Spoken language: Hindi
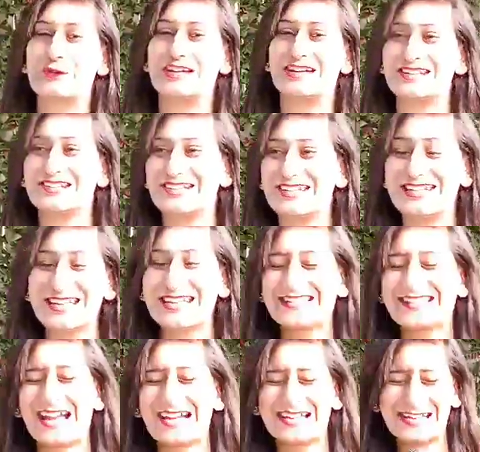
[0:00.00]
ग्रीनरी
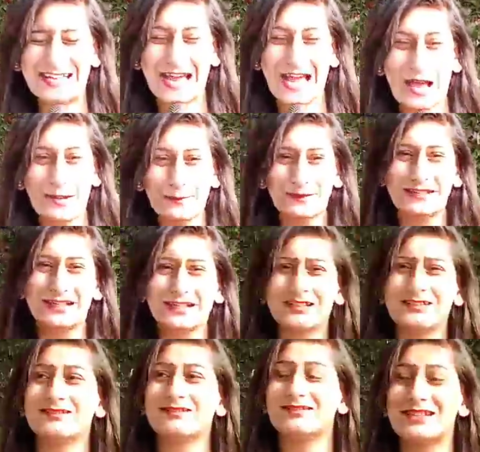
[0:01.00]
है ताकि आपकी
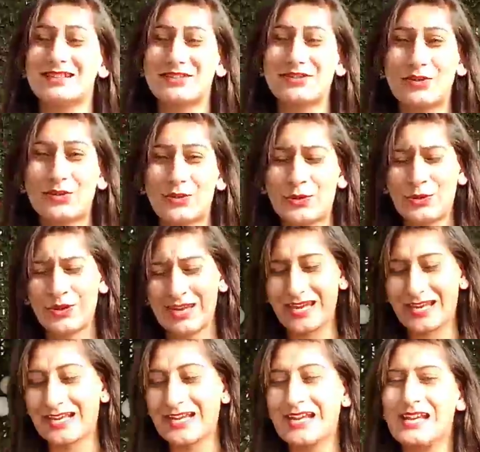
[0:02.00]
नज़रों को
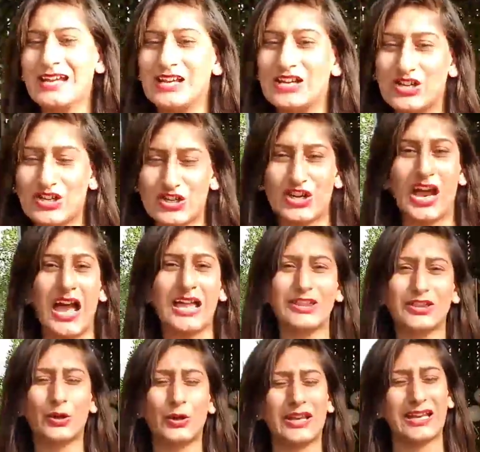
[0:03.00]
एक
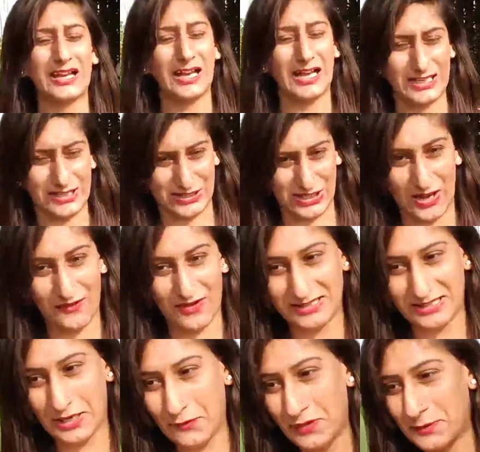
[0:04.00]
शांत और एक अच्छा
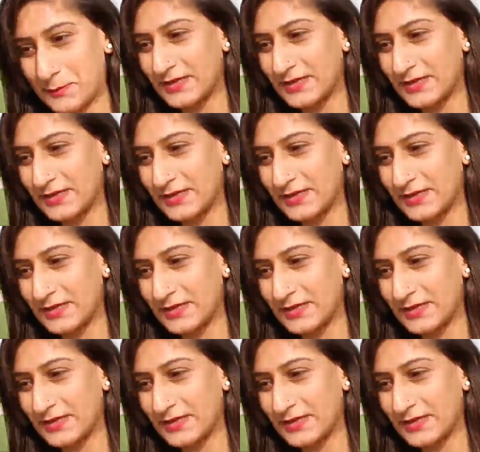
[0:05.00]
वातावरण